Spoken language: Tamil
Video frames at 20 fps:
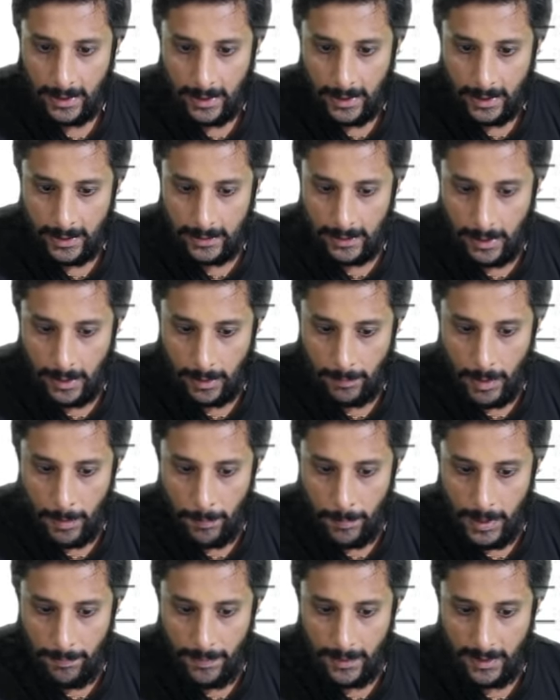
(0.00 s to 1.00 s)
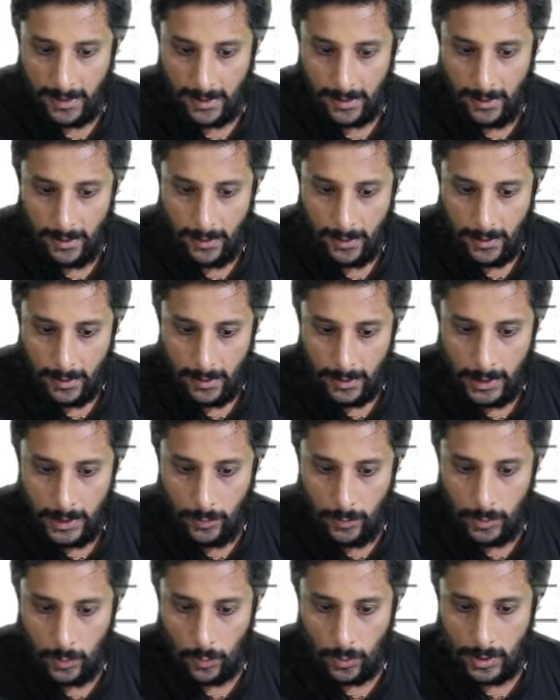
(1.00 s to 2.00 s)
இது எல்லாமே பி பின்னுங்க இது
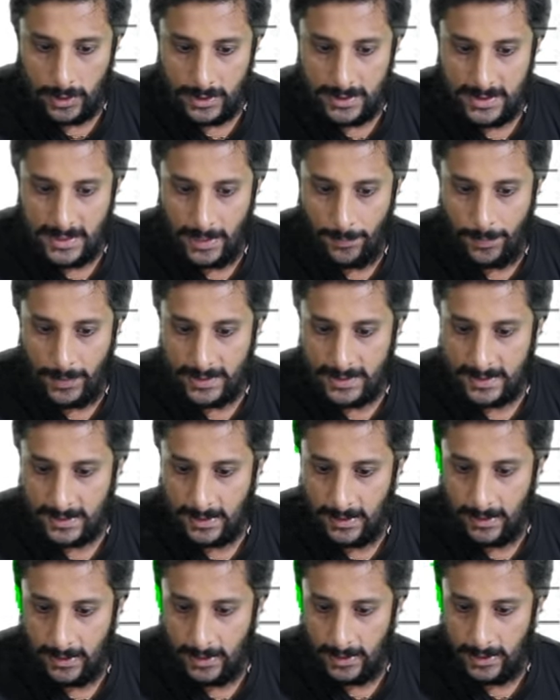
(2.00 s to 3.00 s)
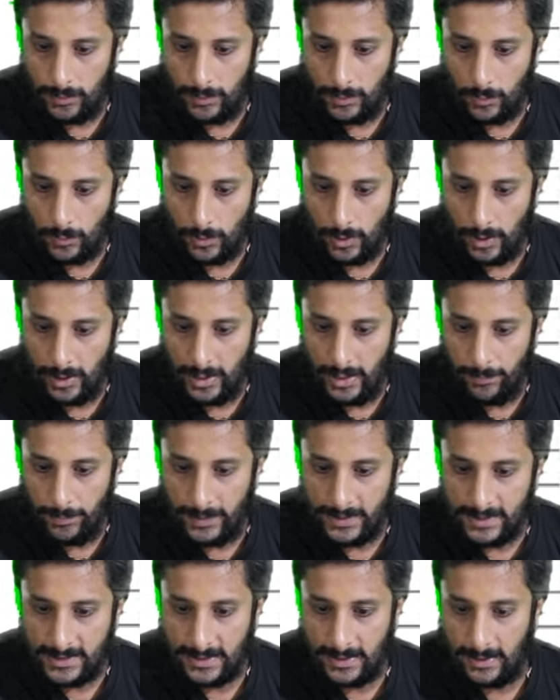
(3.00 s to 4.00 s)
வந்து உங்களோட சி பின்ஸுங்க இது வந்து உங்களோட டி
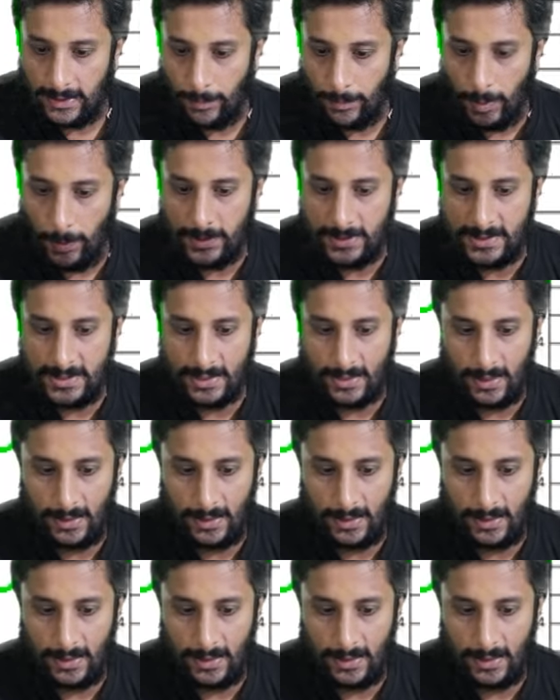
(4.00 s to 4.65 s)
பின்ஸுங்க இப்படி பிரிச்சிருக்காங்க